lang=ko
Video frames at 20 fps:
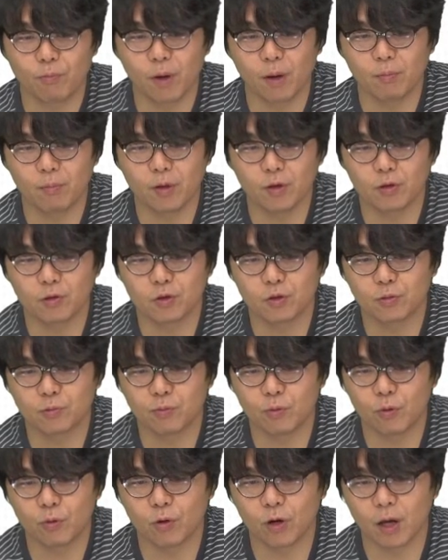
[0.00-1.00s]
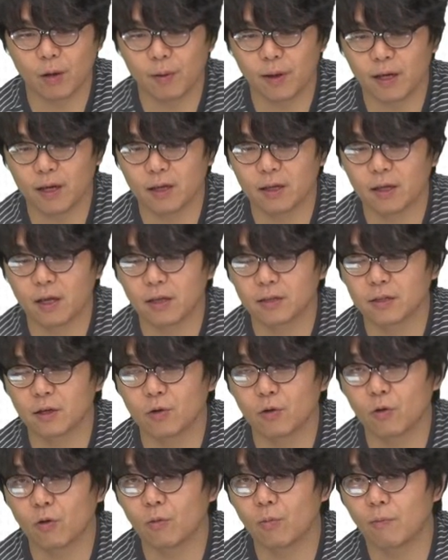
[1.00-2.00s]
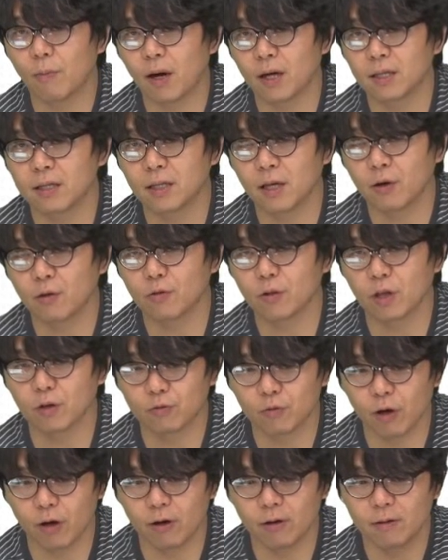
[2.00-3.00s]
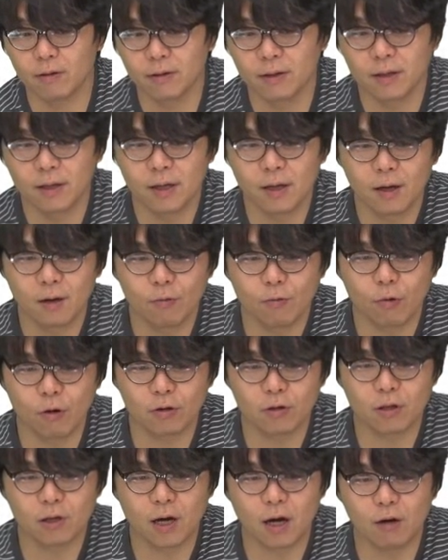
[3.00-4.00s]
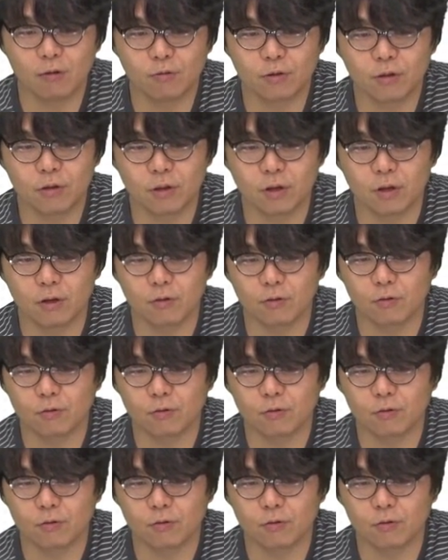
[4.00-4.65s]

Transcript: 맵리듀스 프로그래밍 예제로 많이 사용되고요. 워드 카운트를